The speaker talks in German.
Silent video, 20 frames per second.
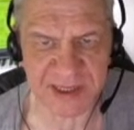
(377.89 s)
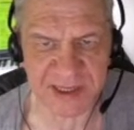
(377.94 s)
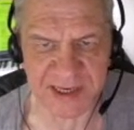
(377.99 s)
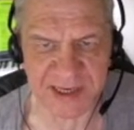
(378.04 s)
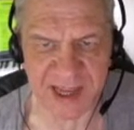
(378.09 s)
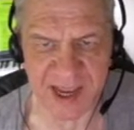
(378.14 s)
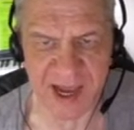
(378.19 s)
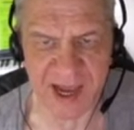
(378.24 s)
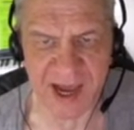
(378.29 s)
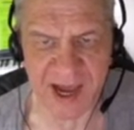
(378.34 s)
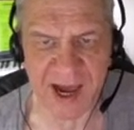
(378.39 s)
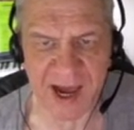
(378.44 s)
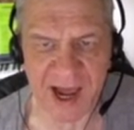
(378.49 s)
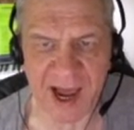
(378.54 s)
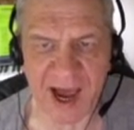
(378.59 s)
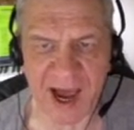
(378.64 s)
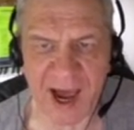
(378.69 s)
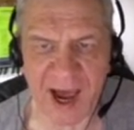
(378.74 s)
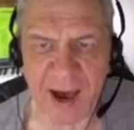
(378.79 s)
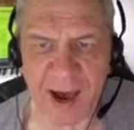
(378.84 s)
der
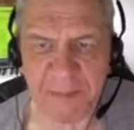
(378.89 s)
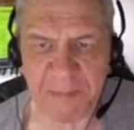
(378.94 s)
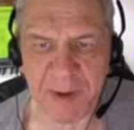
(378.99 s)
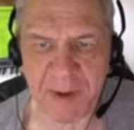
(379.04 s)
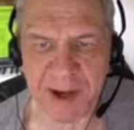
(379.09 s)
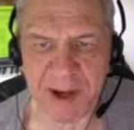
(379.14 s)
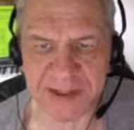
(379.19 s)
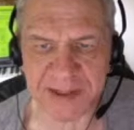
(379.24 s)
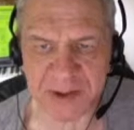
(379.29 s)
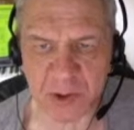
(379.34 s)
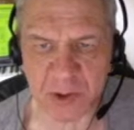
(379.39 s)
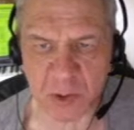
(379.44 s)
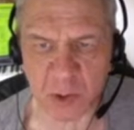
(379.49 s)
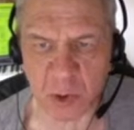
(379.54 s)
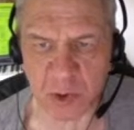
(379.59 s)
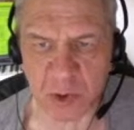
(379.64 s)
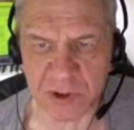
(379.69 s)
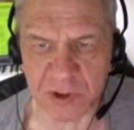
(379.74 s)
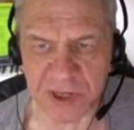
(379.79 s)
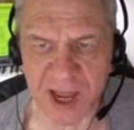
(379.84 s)
Erarbeitung
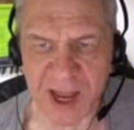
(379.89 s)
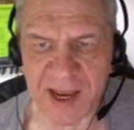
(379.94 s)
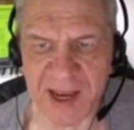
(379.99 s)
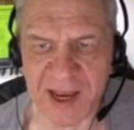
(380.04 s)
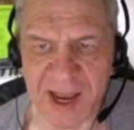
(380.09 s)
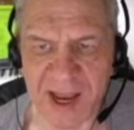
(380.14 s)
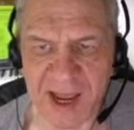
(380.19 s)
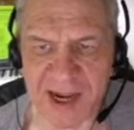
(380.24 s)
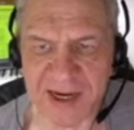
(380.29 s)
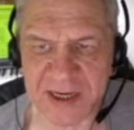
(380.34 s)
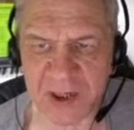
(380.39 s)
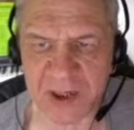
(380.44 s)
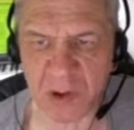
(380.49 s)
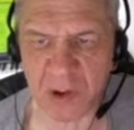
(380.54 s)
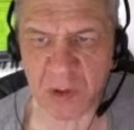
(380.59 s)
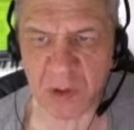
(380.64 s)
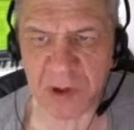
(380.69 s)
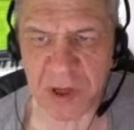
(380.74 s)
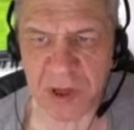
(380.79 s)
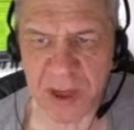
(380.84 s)
und
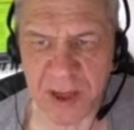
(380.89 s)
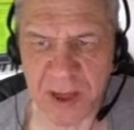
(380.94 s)
Aneignung,